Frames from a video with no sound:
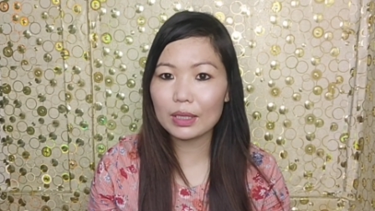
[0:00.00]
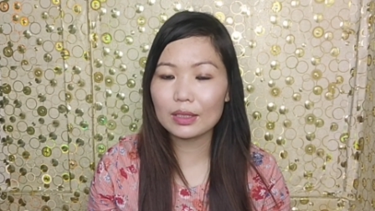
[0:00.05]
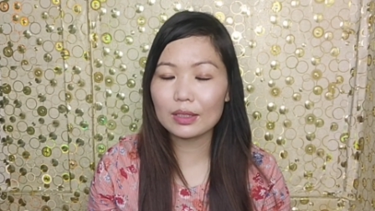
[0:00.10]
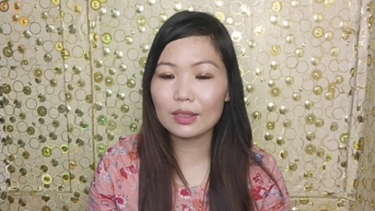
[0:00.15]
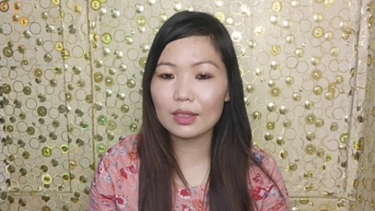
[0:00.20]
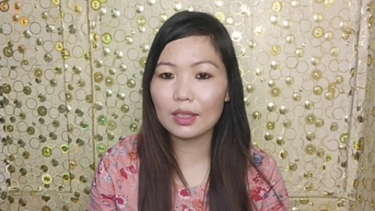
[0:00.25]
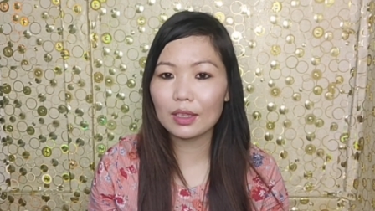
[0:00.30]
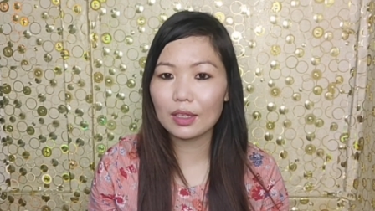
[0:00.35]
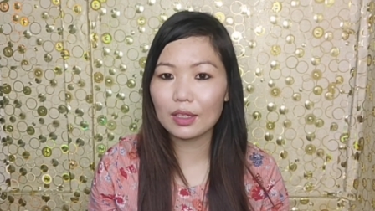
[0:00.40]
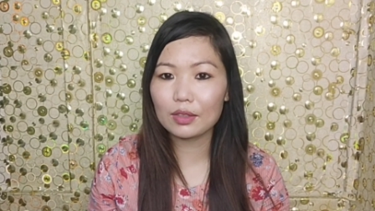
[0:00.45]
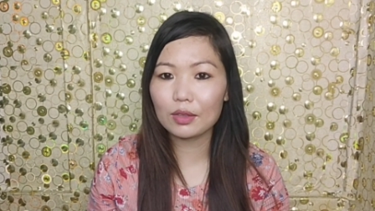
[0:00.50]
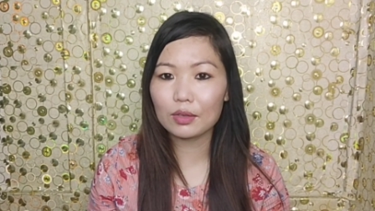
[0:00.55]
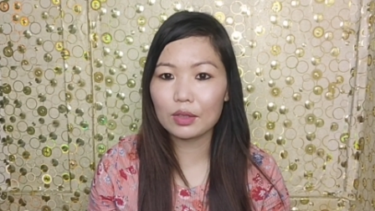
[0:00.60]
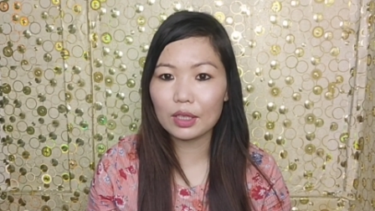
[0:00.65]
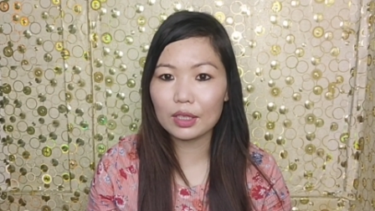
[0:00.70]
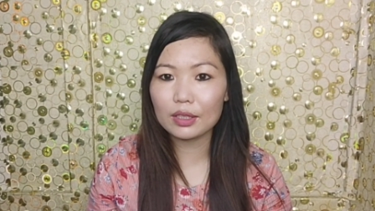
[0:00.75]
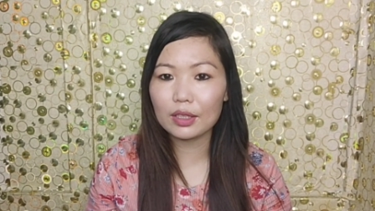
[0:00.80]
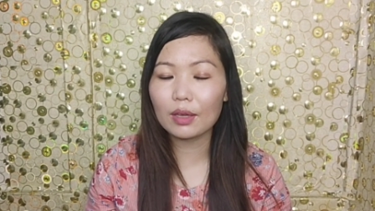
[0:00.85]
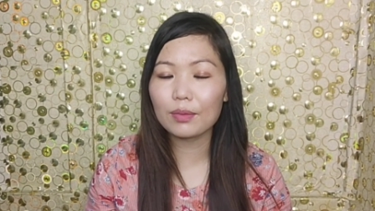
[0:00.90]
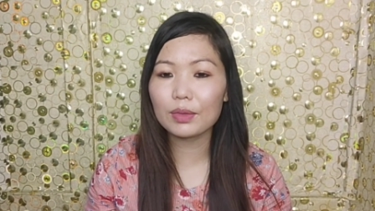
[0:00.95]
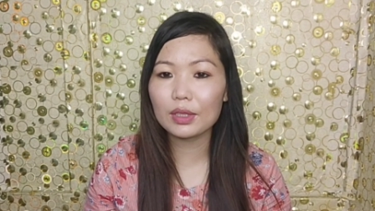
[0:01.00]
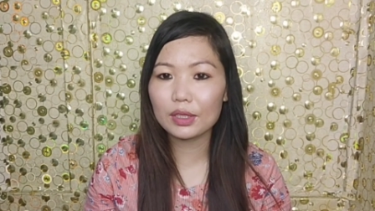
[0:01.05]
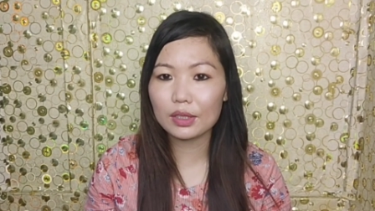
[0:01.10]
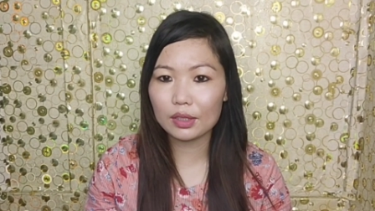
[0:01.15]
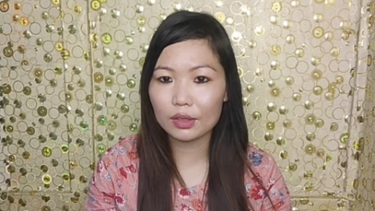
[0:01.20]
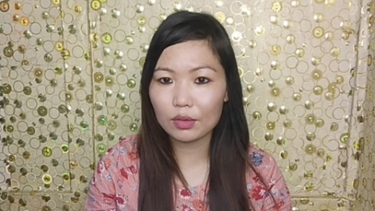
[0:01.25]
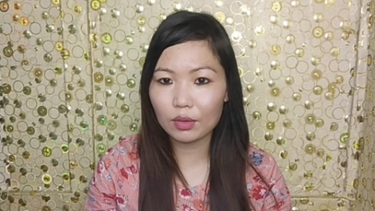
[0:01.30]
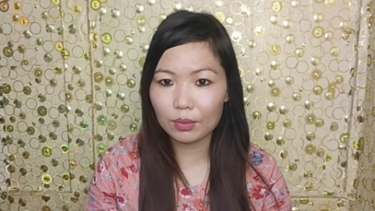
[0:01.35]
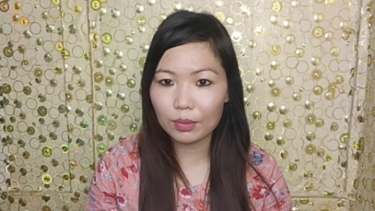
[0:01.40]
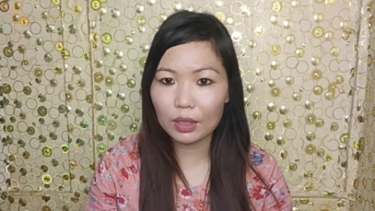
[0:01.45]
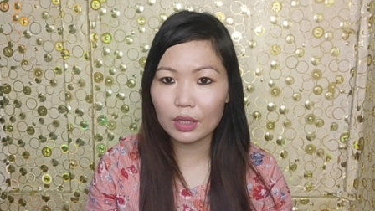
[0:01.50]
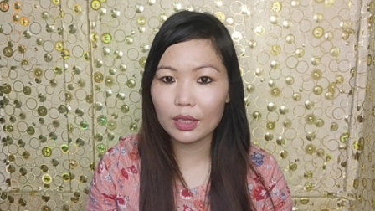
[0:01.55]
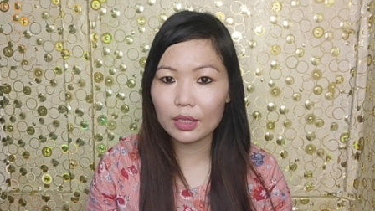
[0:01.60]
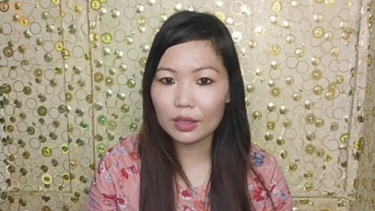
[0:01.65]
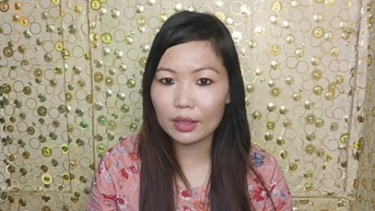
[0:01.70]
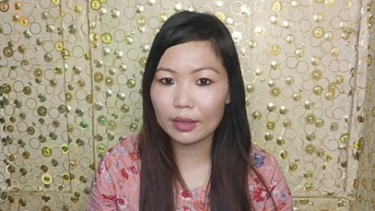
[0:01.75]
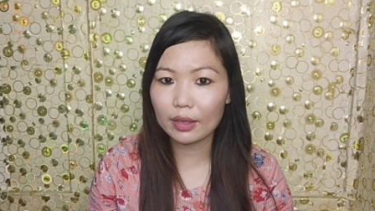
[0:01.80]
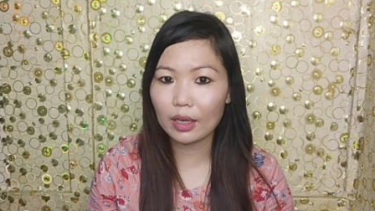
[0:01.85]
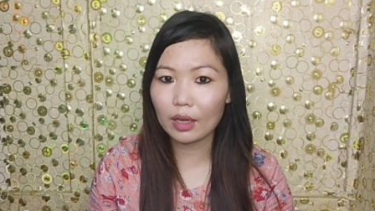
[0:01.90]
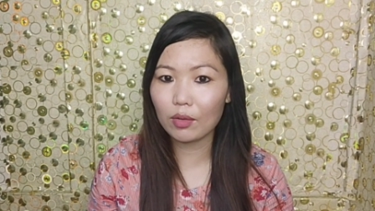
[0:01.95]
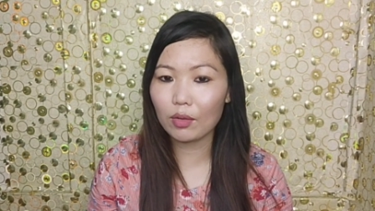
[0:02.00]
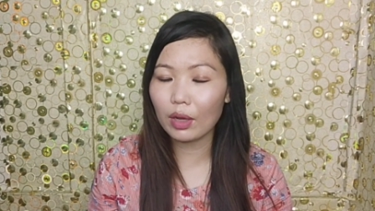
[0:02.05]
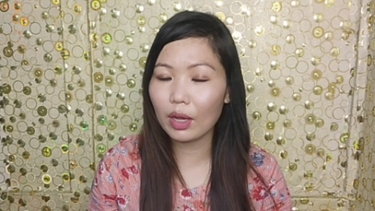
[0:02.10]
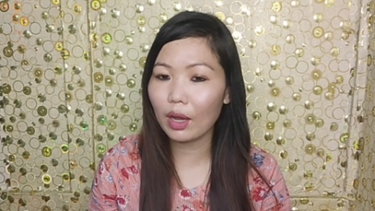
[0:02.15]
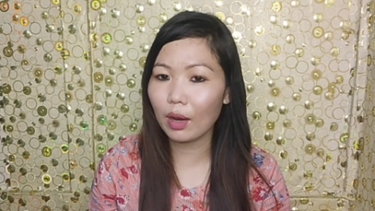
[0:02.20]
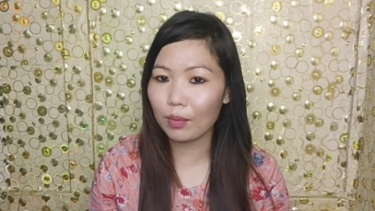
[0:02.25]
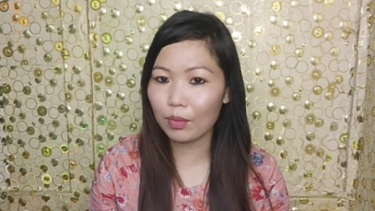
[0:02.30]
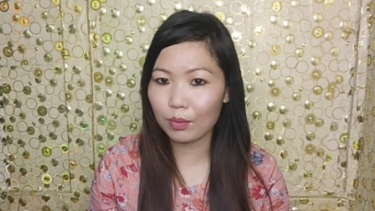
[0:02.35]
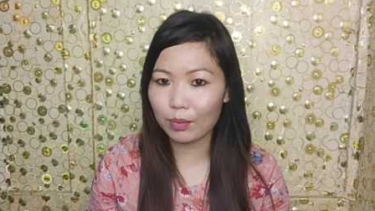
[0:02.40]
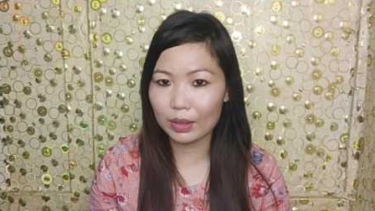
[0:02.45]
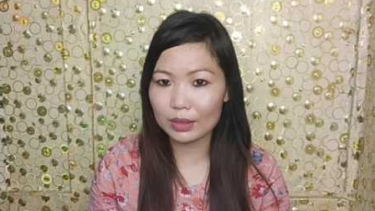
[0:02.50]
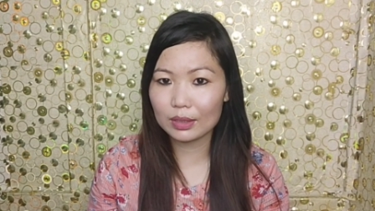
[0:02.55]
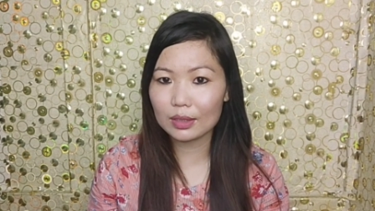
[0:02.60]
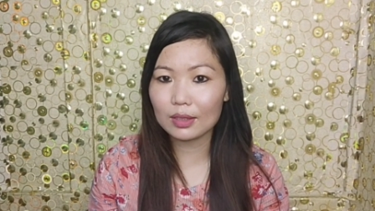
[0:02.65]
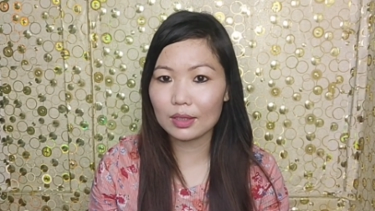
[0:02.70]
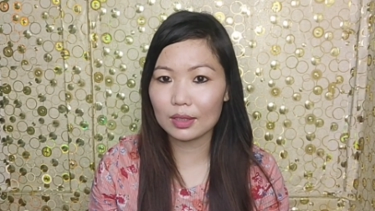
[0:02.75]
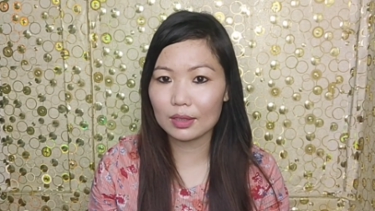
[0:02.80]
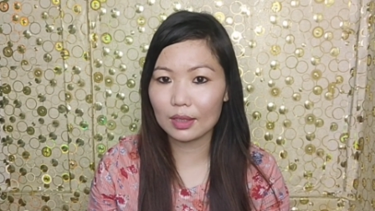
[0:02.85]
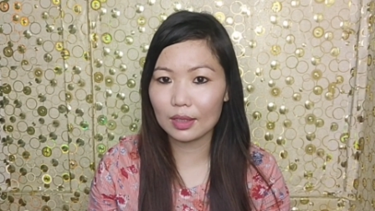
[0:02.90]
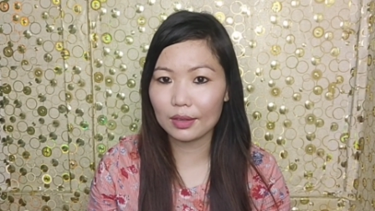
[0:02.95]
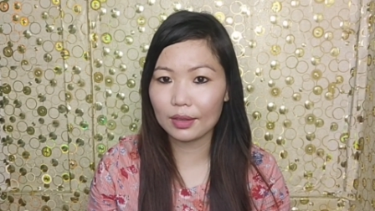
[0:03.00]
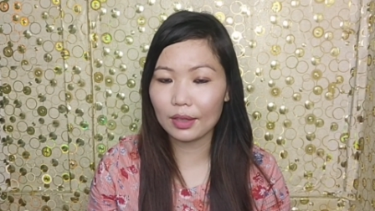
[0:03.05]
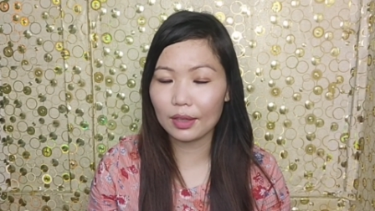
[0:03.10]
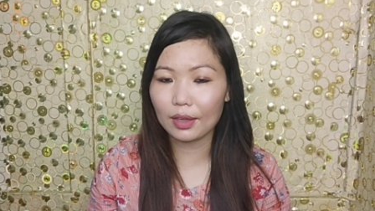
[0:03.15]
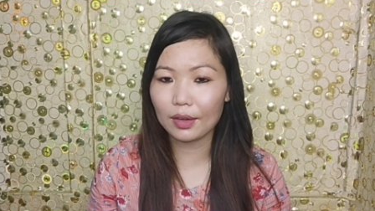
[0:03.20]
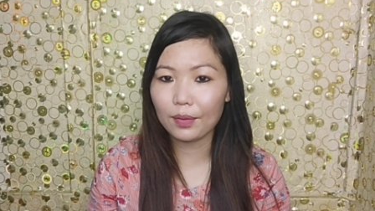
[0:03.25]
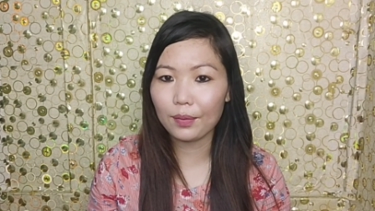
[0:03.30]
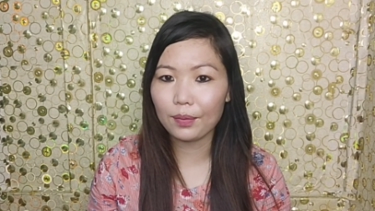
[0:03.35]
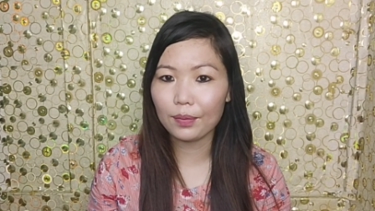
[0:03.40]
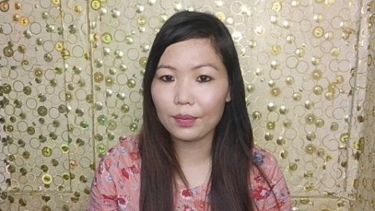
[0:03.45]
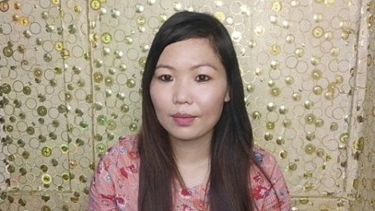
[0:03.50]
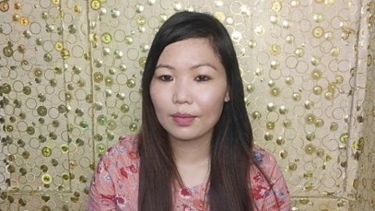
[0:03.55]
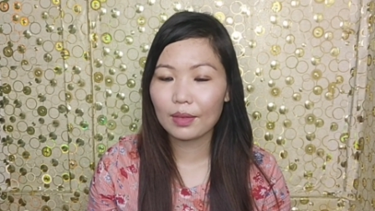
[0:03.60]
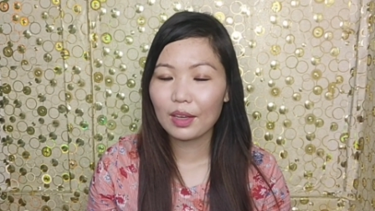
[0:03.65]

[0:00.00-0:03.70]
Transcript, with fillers: पार्सल करके सोचने से हम डिस्क्रिप्शन में लिंक डाला हुआ है आप लोग पार्सल कर सकते हैं